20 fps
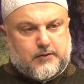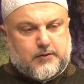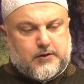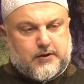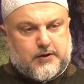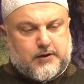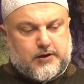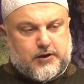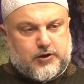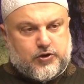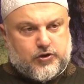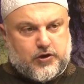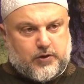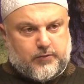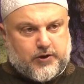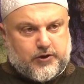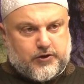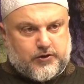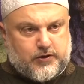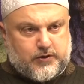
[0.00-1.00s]
e, iç
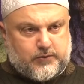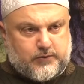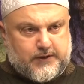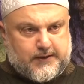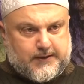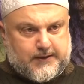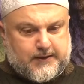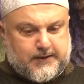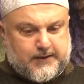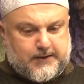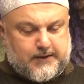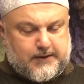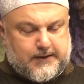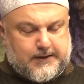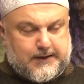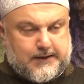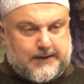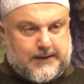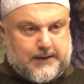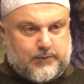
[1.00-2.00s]
çamaşırımızı
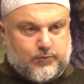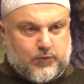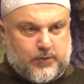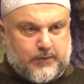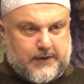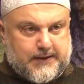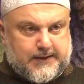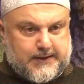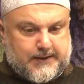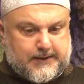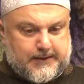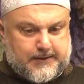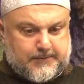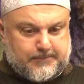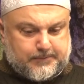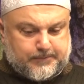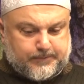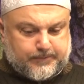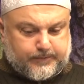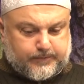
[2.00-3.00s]
kirletmemesini
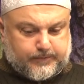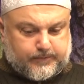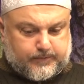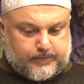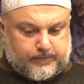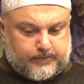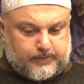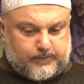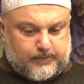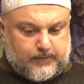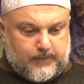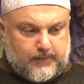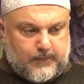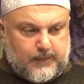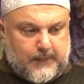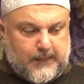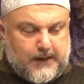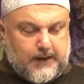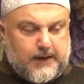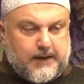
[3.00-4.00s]

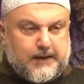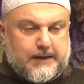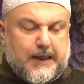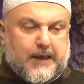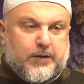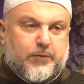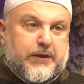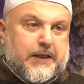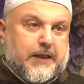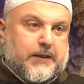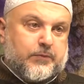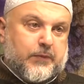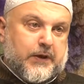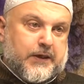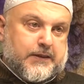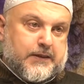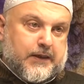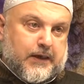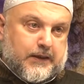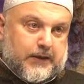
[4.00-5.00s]
temin
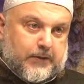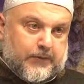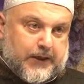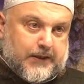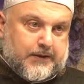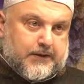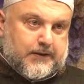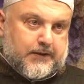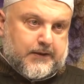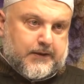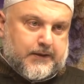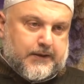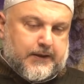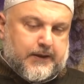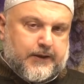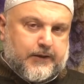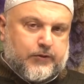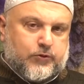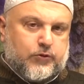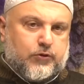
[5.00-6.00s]
etmek, sağlamak
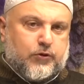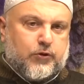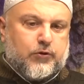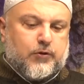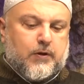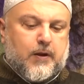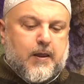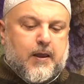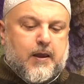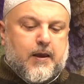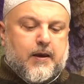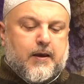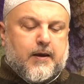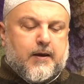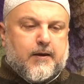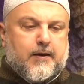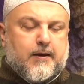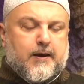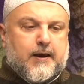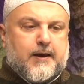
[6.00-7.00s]
gerekiyor.
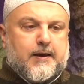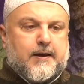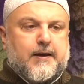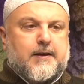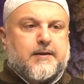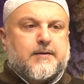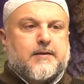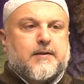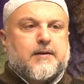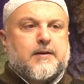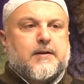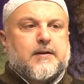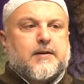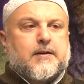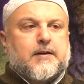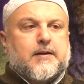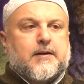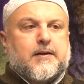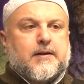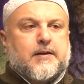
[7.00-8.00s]
Eğer
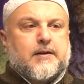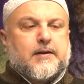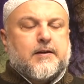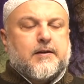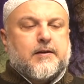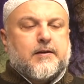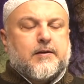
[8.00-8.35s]
e,